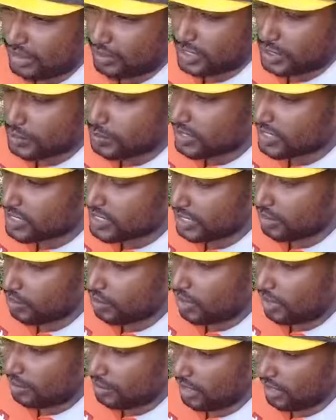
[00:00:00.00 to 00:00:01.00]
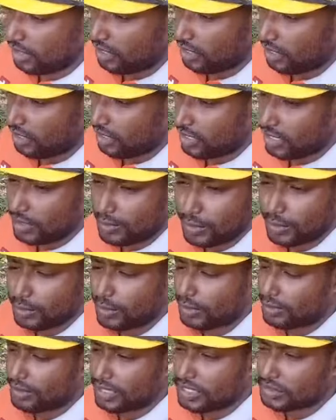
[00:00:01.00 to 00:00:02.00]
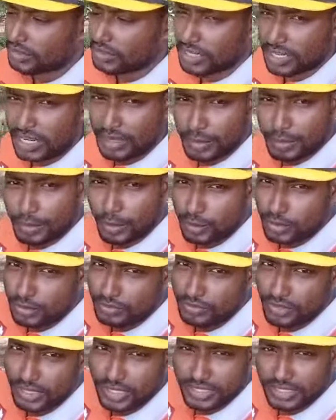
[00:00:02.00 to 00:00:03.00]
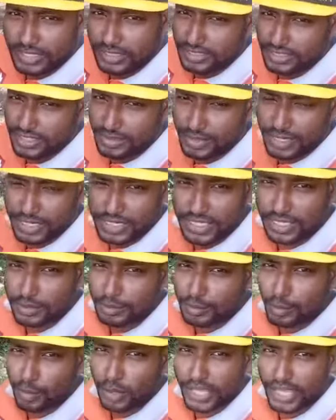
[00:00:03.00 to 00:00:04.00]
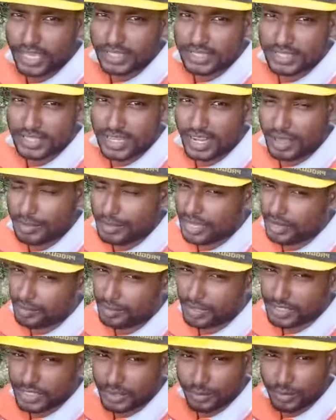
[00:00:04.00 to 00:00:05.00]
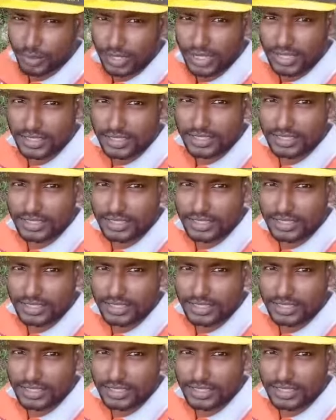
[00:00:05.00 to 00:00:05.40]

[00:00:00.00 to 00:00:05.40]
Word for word: স্পিড ছিল আমি কি বলবো আমি নিজেও জানি না আমি মোটরটা ফেলে দিয়েছি আমার কাছ থেকে পড়ে গেছে আর আমি এক পাশে পড়ে গেছি